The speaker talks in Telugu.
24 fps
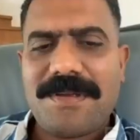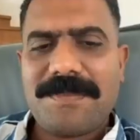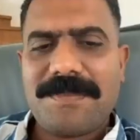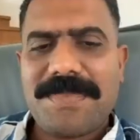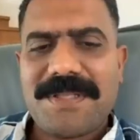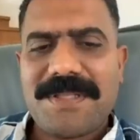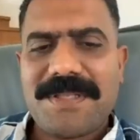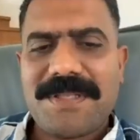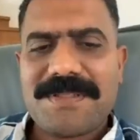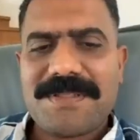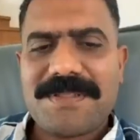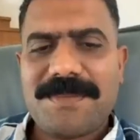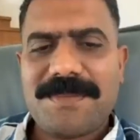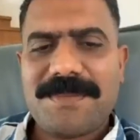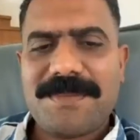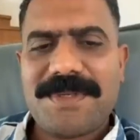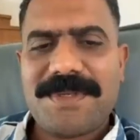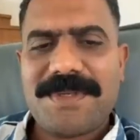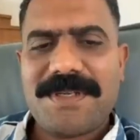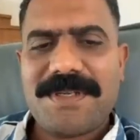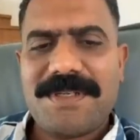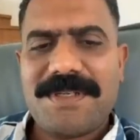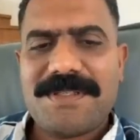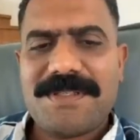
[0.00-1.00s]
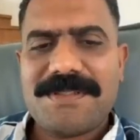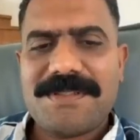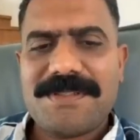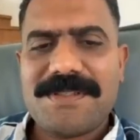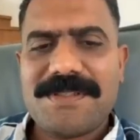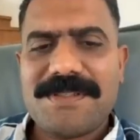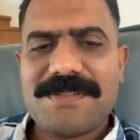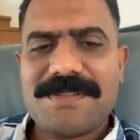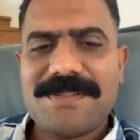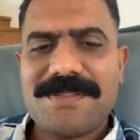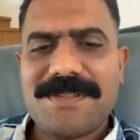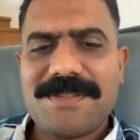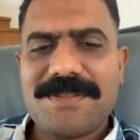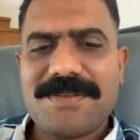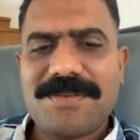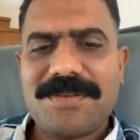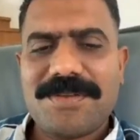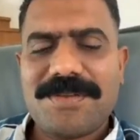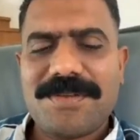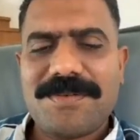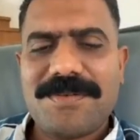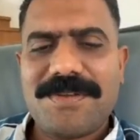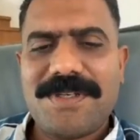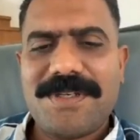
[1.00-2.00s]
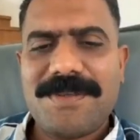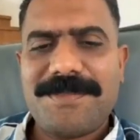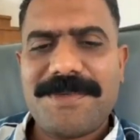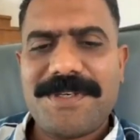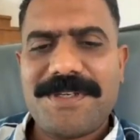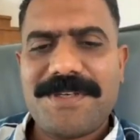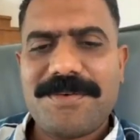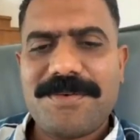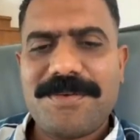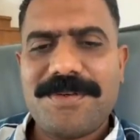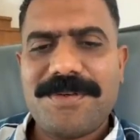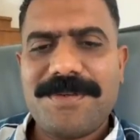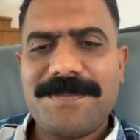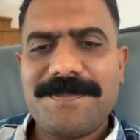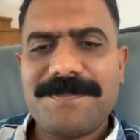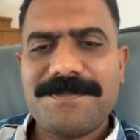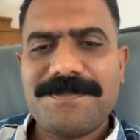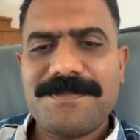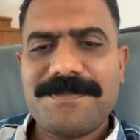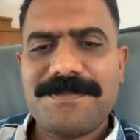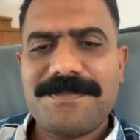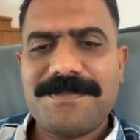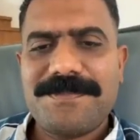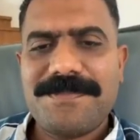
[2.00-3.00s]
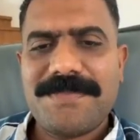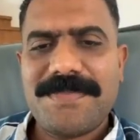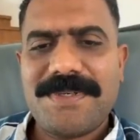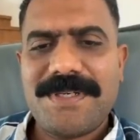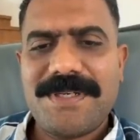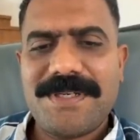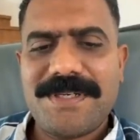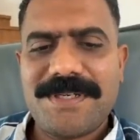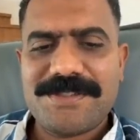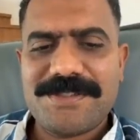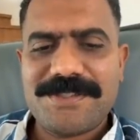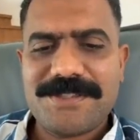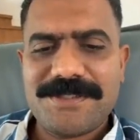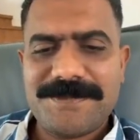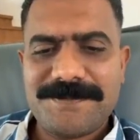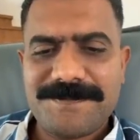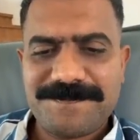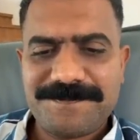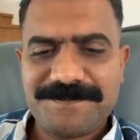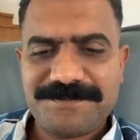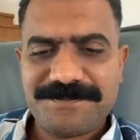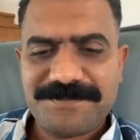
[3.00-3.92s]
పాత సామాన్లన్నీ తీసేసి కొత్తవన్నీ పెట్టుకొని అంటించి